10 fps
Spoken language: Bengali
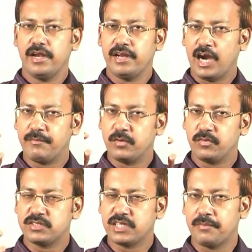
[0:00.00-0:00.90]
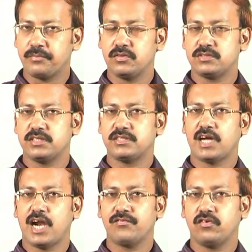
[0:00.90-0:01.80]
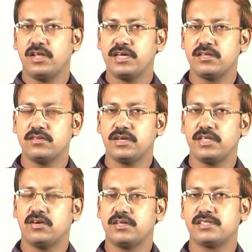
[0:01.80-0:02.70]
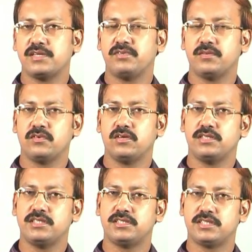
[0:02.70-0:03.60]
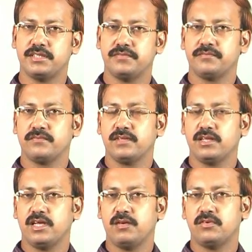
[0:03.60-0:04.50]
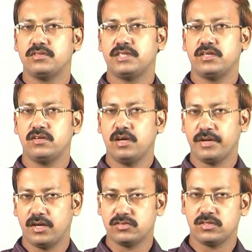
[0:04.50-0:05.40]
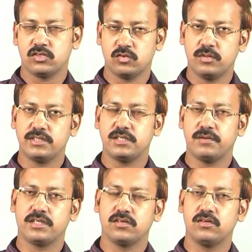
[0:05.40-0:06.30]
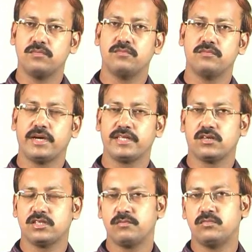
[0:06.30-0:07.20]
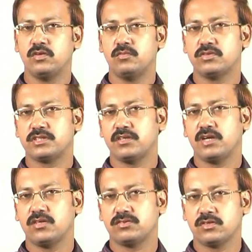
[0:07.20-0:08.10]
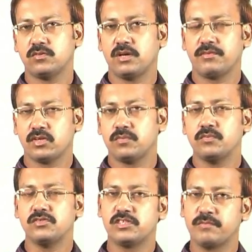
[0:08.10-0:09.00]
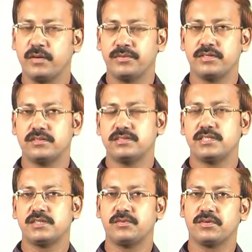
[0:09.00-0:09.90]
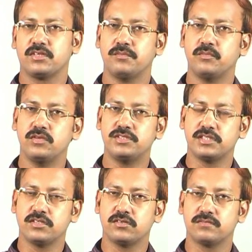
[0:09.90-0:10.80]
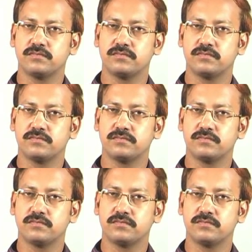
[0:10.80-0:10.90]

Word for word: এই নার্ভের উপর চাপ পড়ছে তার ফলেই কিন্তু এই ধরনের সিমটমগুলো দিচ্ছে এবং যেগুলো আমি আলোচনা করবো বা যে ব্যথাগুলো ব্যথার কথা বলবো সেগুলো আলোচনা করবো আপনি তখন বুঝতে পারবেন যে সিমটমের কথা বলছি